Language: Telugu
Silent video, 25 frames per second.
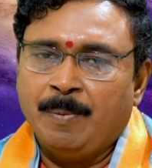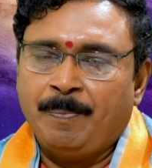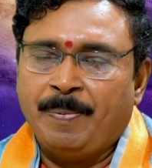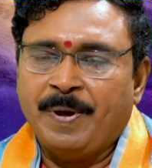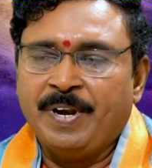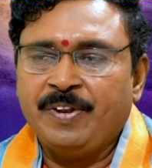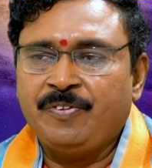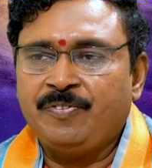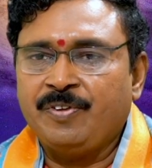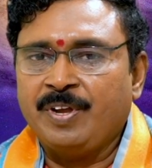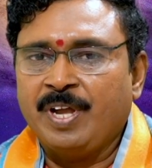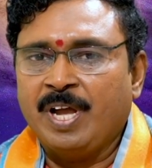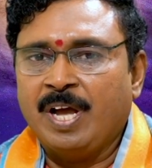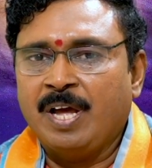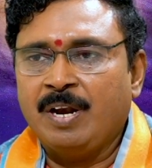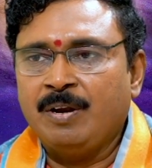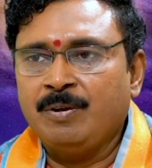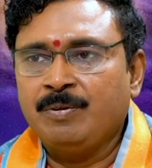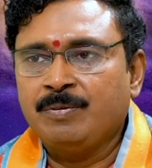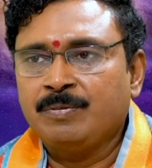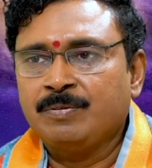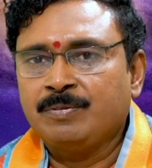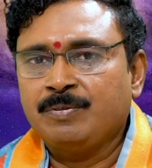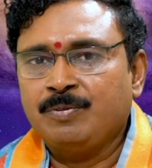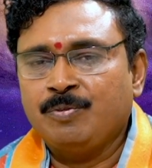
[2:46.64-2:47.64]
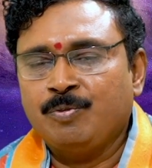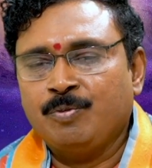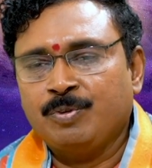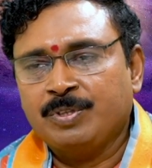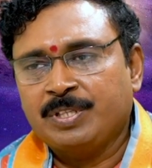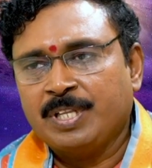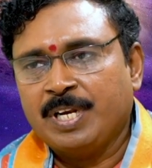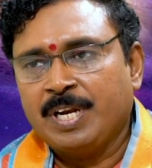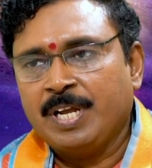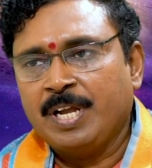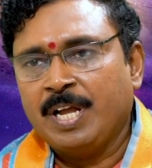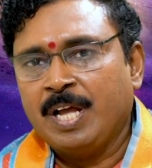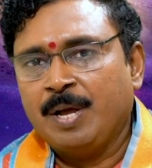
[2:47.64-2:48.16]
పరిచయాలు
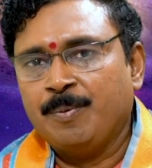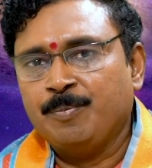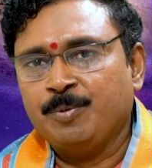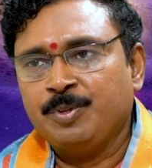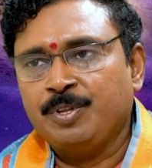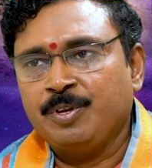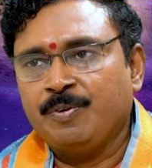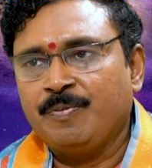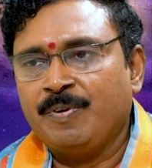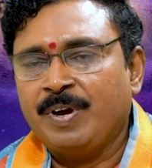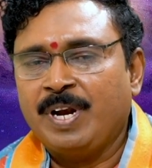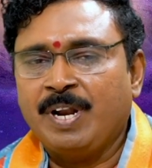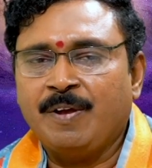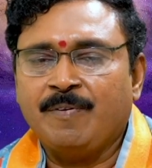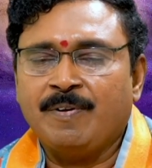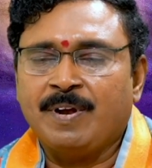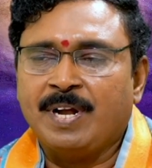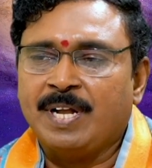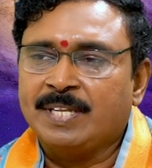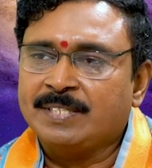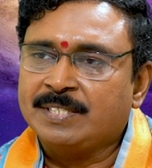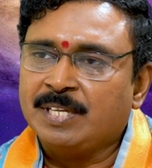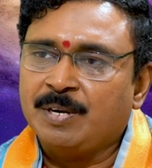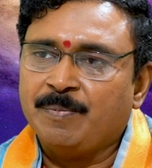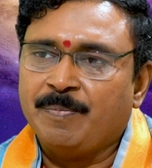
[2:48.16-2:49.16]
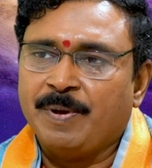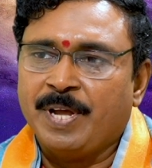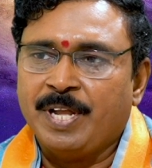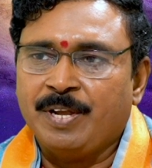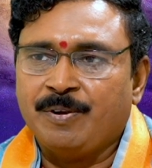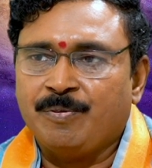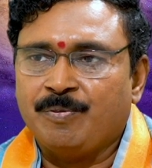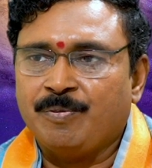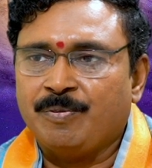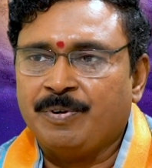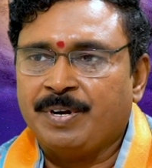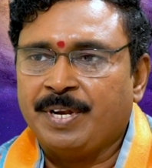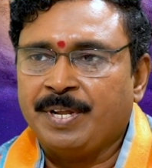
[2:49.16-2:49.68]
నూతనంగా ముందుకు వెళ్ళే అవకాశాలు బాగా
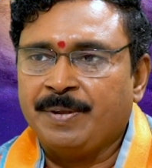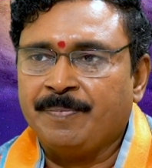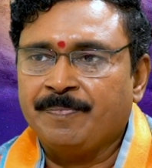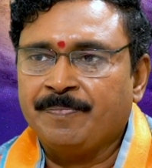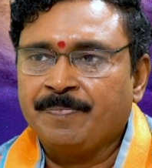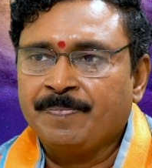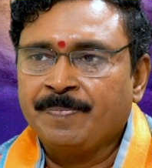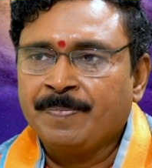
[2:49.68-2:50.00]
ఎక్కువ ఉంటాయి